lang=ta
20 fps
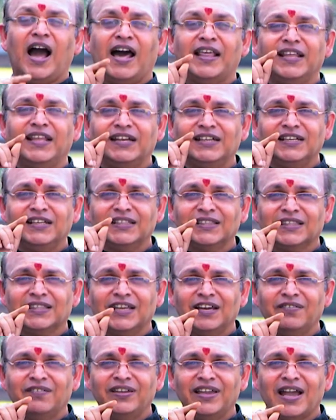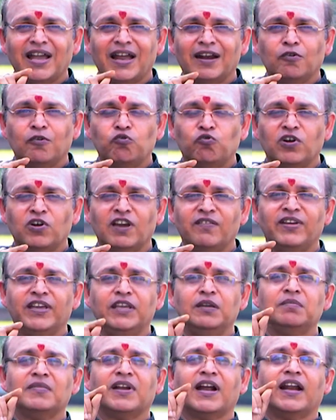அதற்கு தேவையான
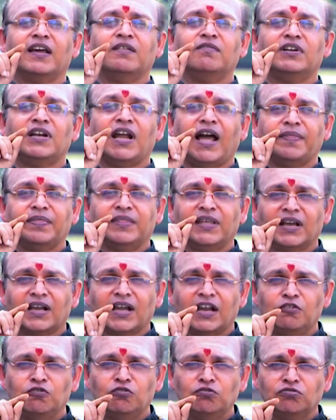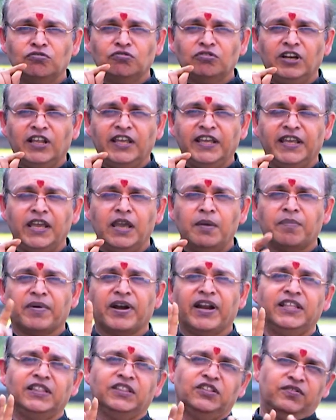உணவையும் கடவுள் அந்த கல்லுக்குள்ளேயே
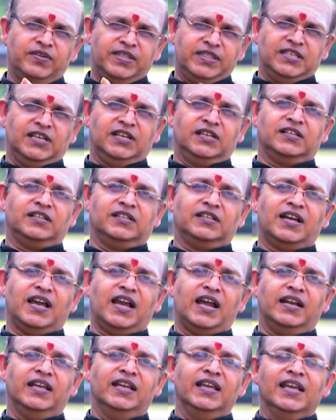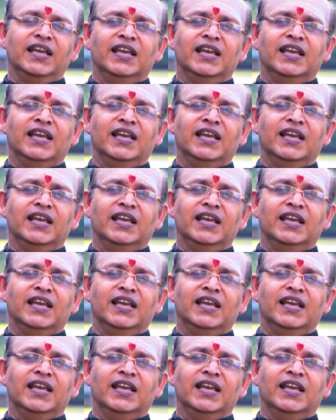படைத்து வைத்திருக்கின்றார்